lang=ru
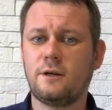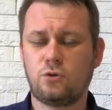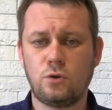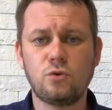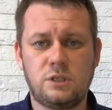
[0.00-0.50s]

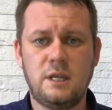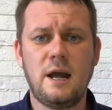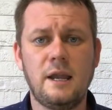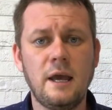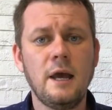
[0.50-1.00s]
которые
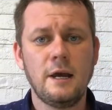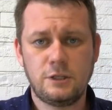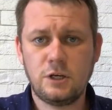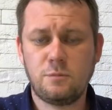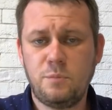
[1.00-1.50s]
устали
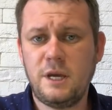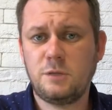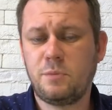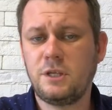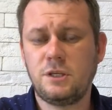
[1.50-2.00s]

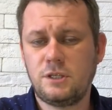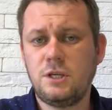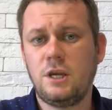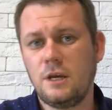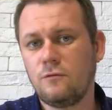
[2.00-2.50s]
терпеть
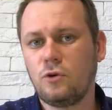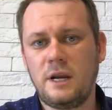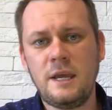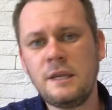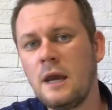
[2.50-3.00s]
притеснения в
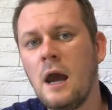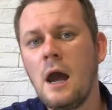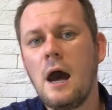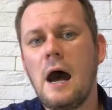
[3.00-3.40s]
Украине,